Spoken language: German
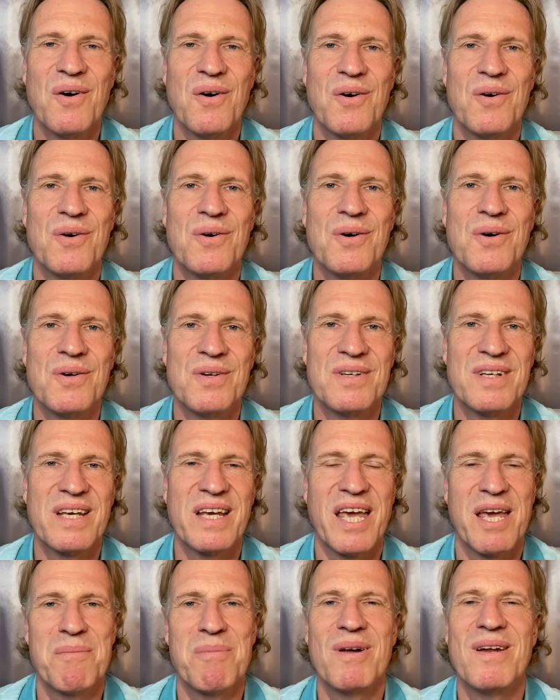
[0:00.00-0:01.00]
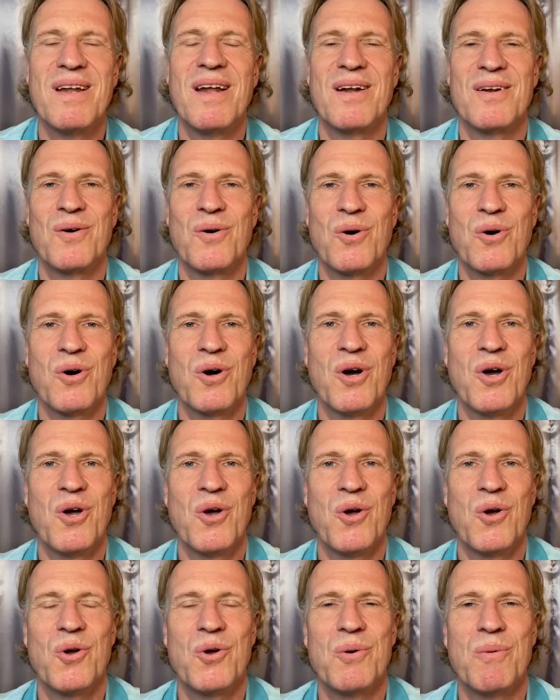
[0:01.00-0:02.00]
und ich gebe dann noch
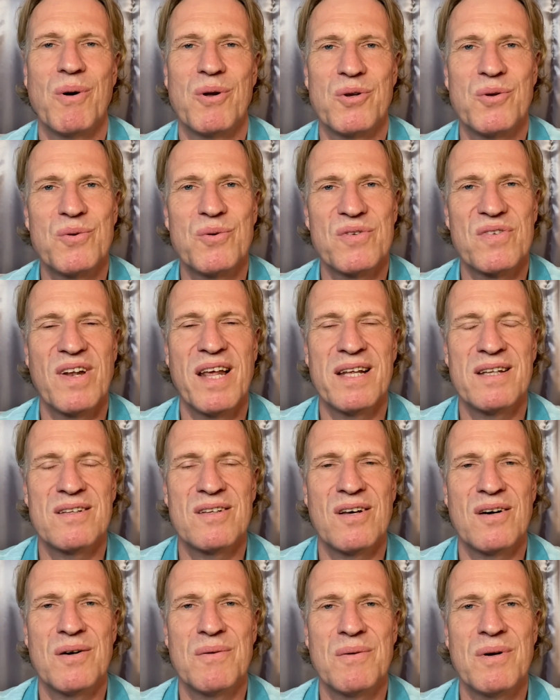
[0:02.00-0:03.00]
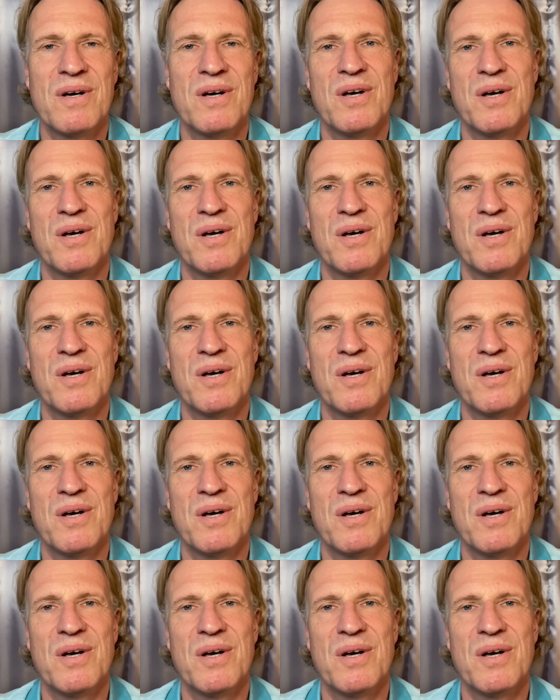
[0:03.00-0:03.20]
über Newsletter